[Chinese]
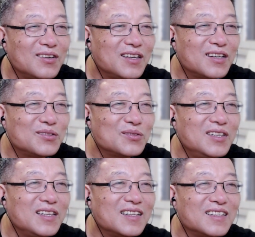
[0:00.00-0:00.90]
个兄
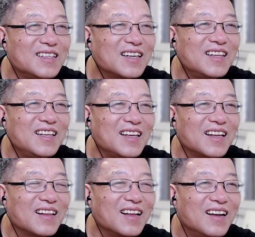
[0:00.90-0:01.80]
弟的这个帖
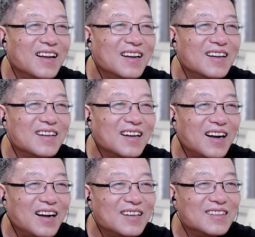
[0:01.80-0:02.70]
子
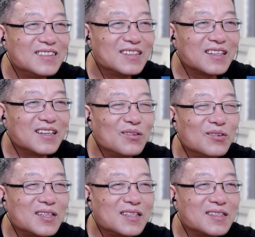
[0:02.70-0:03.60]
啊，这个跟
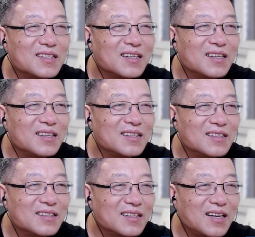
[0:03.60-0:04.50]
我的这个
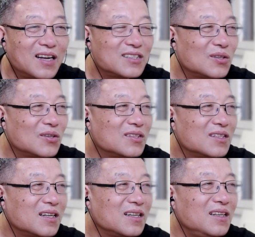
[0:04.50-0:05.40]
感受
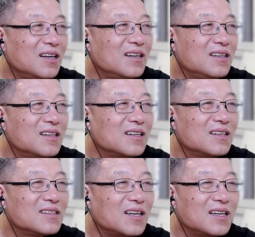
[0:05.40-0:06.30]
很硬硬
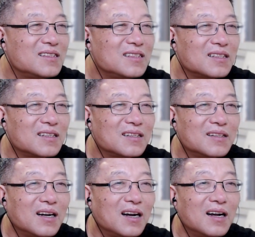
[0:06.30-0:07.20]
合在一起了
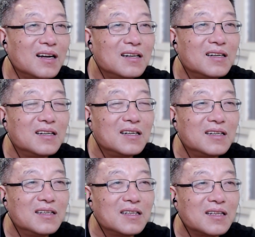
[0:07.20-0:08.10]
啊。
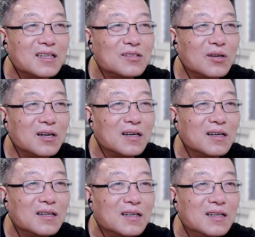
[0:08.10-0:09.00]
他
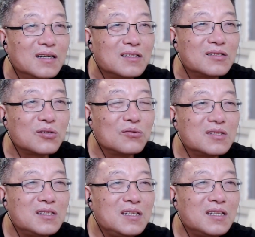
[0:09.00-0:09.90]
说：“重
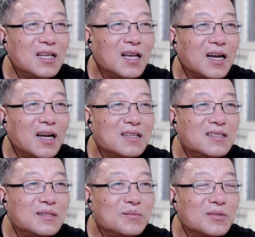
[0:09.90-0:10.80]
启天涯
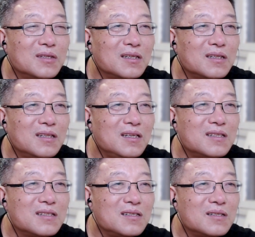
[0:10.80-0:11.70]
直播的第一
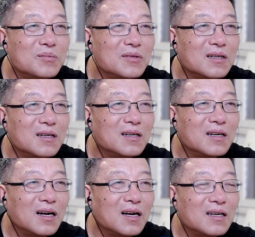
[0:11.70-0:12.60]
次直播
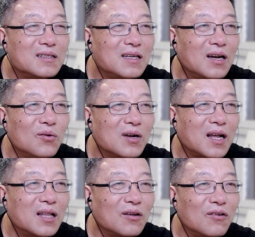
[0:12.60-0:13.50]
啊，让我
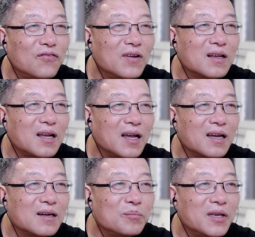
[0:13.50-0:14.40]
感到愤慨
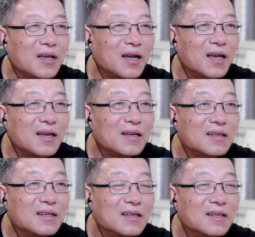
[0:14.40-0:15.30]
和悲
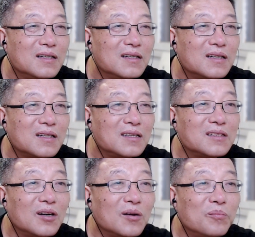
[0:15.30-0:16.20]
哀。”他
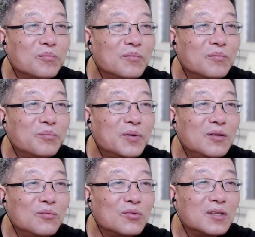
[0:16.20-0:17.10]
叫
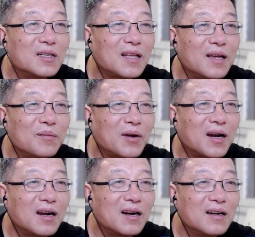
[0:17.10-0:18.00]
奔五的奶
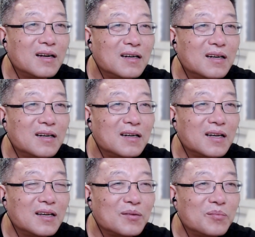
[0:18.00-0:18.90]
爸，
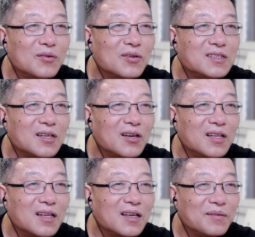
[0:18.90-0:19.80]
哎呦，比我小一
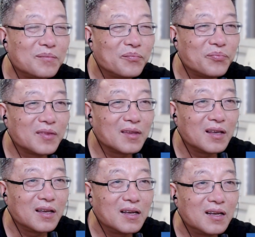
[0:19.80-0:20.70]
点。
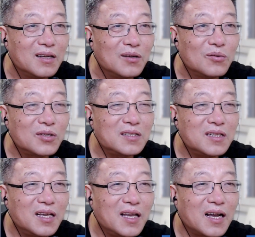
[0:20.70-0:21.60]
我是
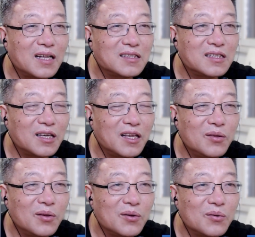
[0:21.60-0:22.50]
天涯
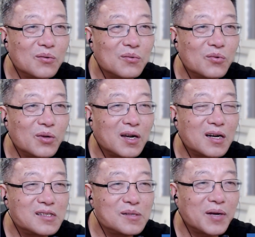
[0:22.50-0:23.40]
前员工。五月
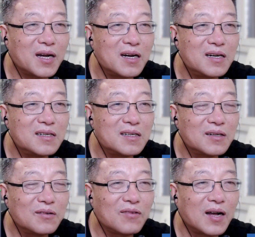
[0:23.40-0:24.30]
二十八日
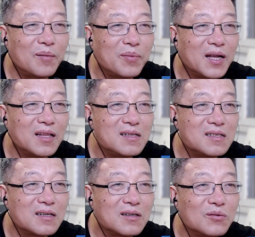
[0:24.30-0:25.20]
晚八点
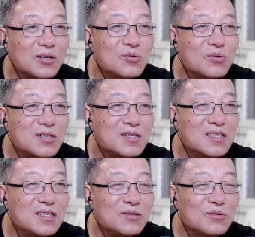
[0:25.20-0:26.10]
整，我准时
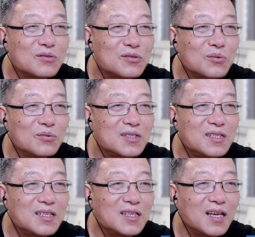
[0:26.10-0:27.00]
进入重
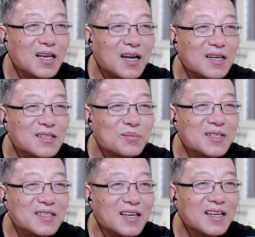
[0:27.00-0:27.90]
启天涯直播
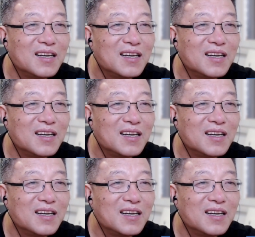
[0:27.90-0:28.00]
间，